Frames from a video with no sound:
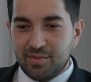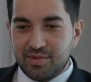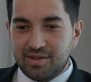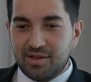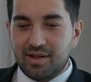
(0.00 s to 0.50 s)

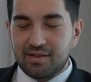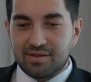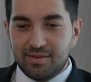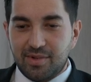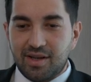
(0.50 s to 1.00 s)
представляют
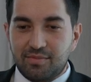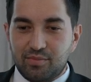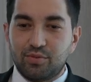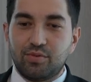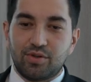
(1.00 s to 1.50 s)
себя
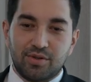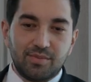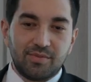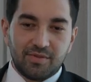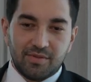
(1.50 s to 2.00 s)

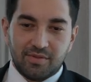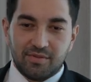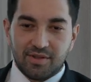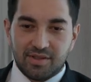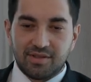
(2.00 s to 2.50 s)
будущим
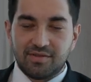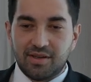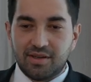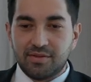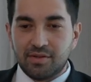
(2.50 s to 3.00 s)
в этой
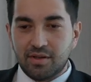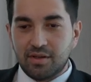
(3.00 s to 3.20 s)
сфере